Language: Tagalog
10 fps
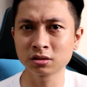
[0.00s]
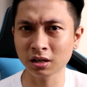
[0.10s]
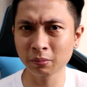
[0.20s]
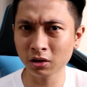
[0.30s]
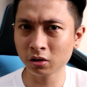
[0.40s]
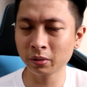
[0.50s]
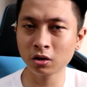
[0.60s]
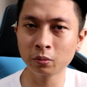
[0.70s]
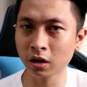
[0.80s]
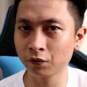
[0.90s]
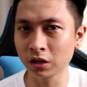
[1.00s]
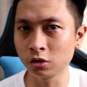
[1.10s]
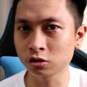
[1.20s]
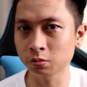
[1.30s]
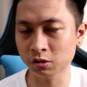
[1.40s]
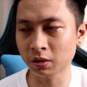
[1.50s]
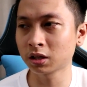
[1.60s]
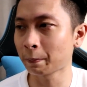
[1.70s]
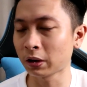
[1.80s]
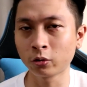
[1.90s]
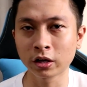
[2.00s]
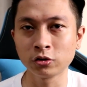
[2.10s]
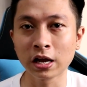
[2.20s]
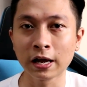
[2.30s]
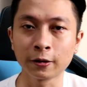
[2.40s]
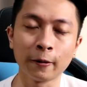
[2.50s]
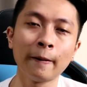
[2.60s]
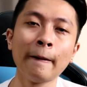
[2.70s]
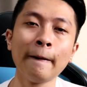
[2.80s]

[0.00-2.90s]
Saka meron naman akong mga videos. Mas maganda panoorin nyo na lang yun.